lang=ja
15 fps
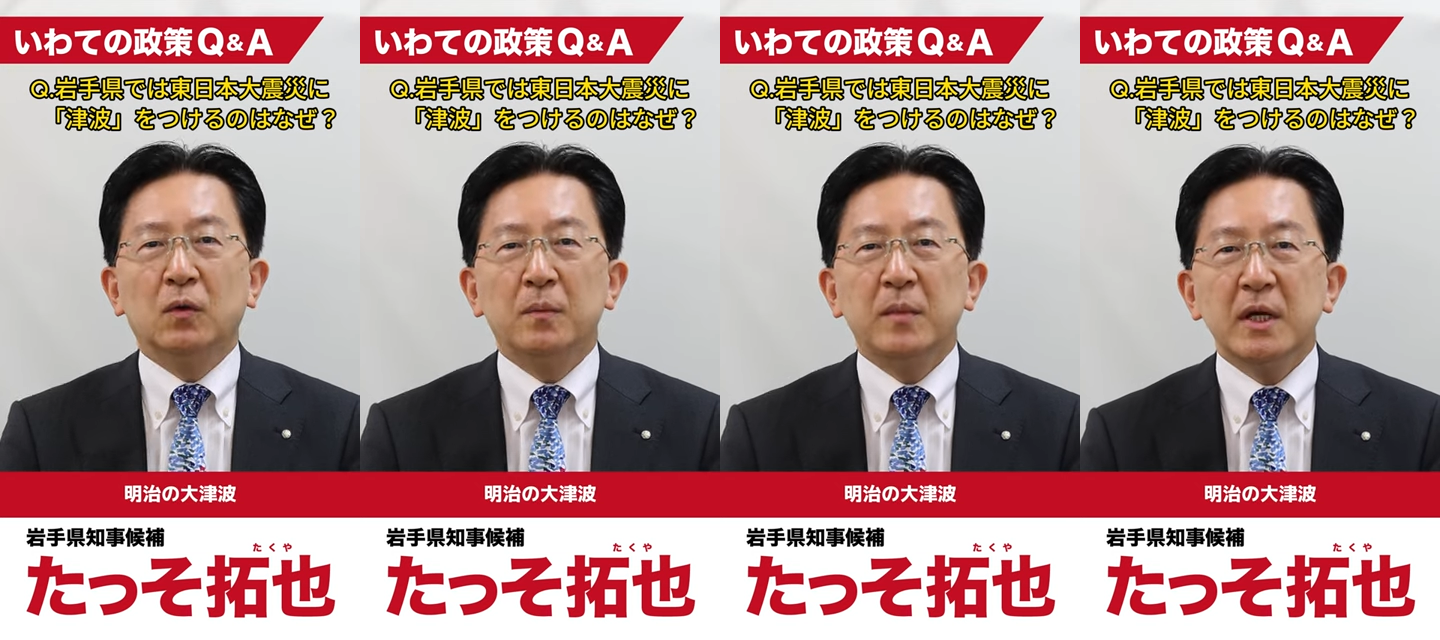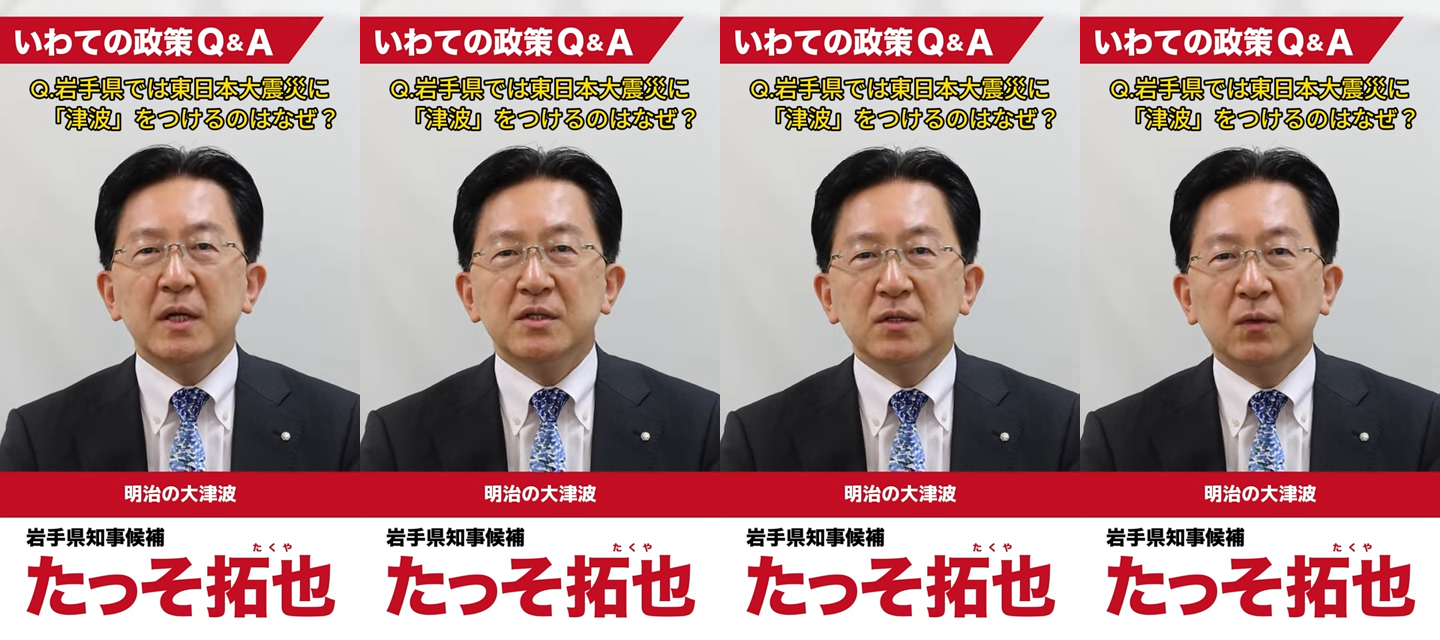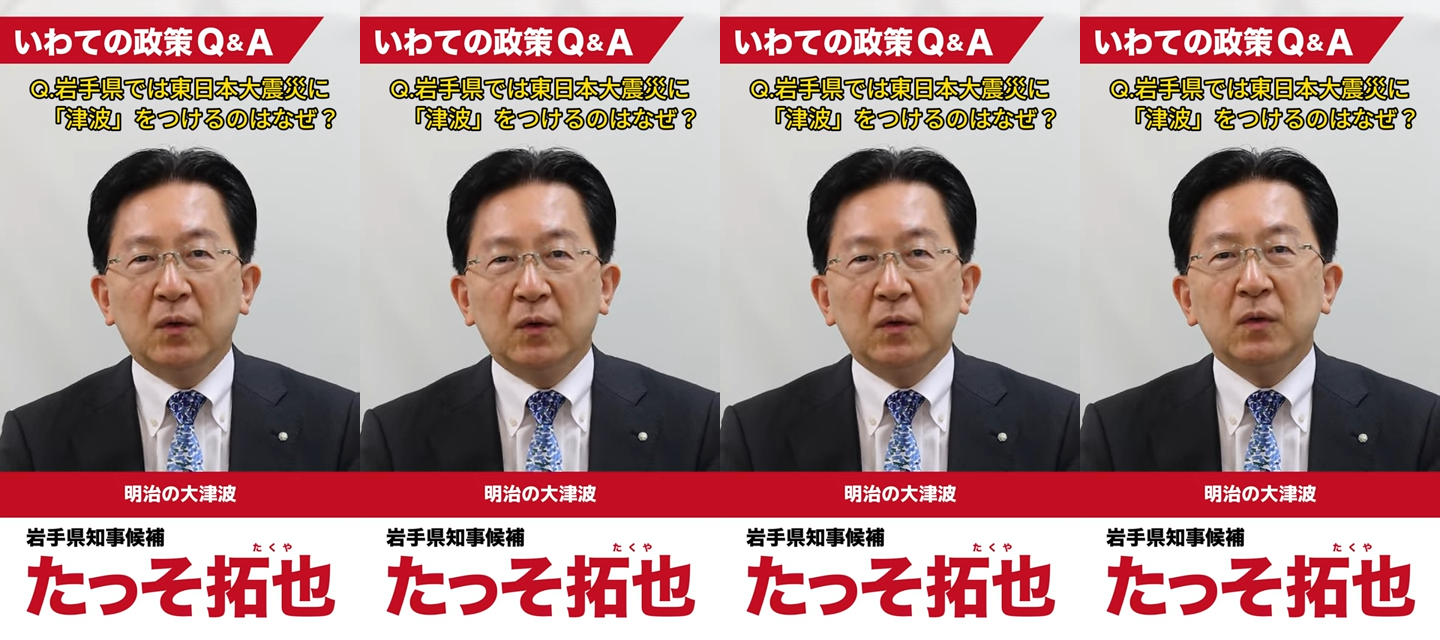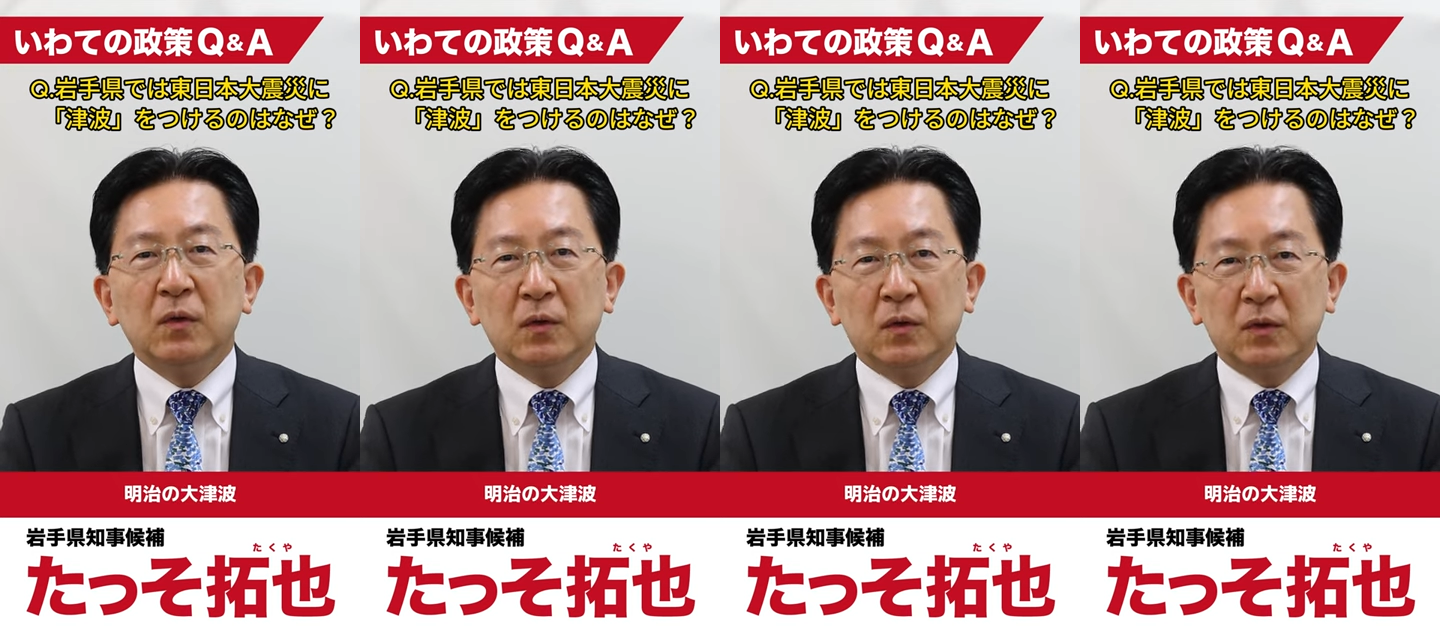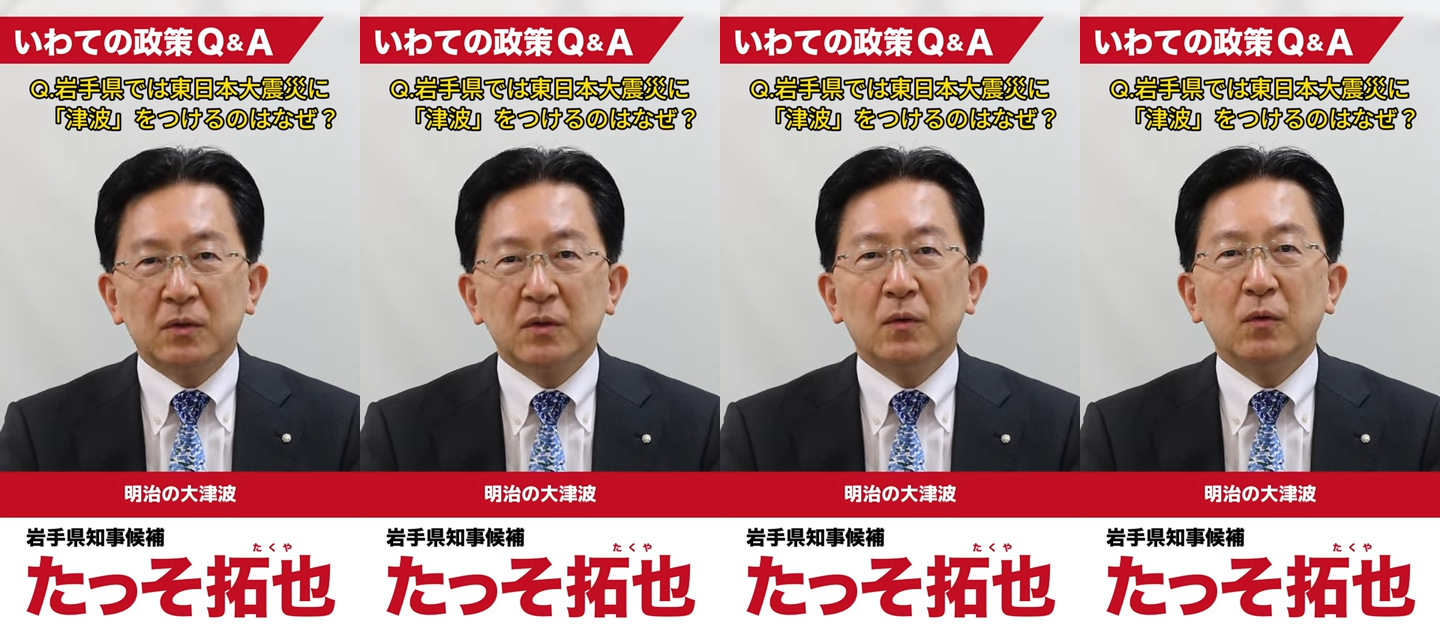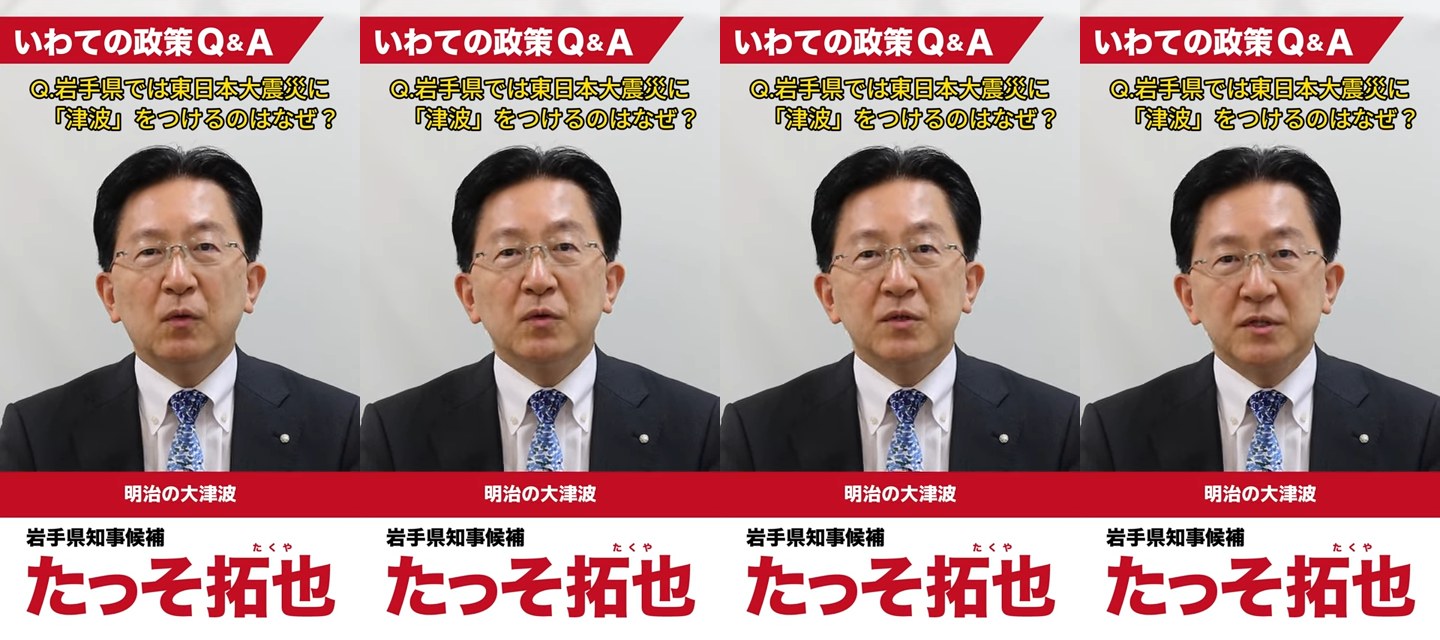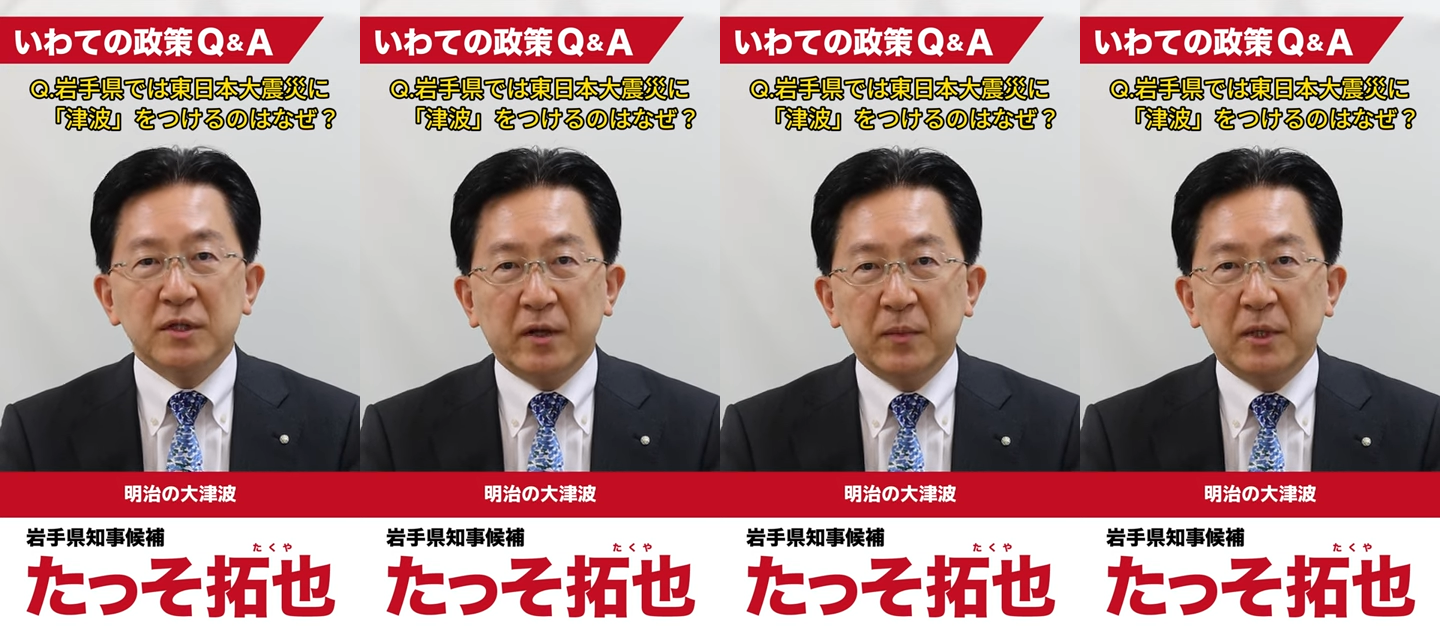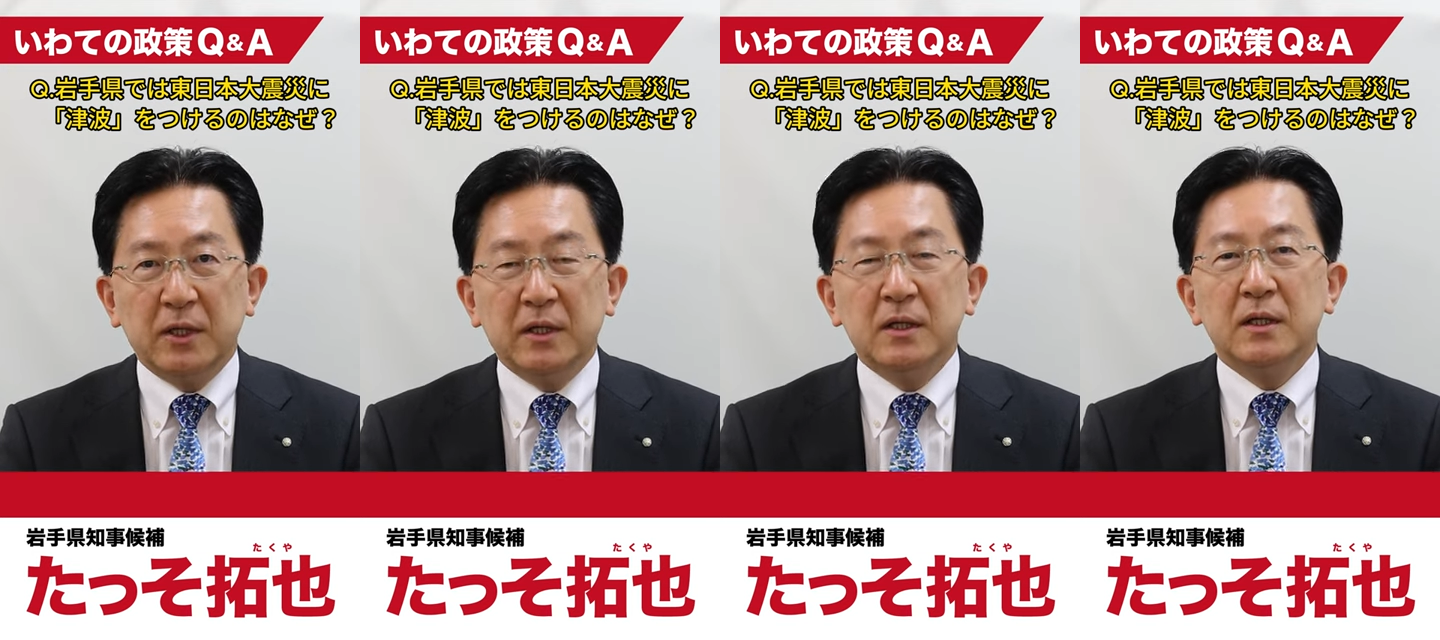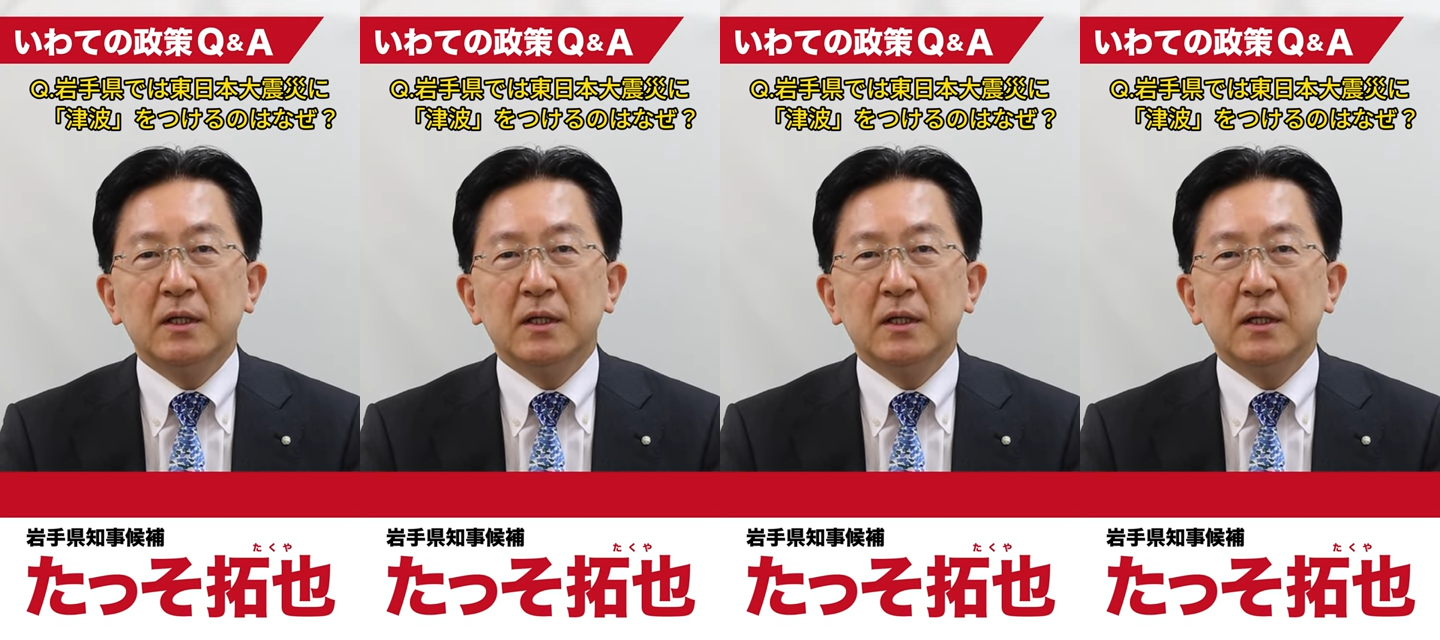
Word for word: 明治の大津波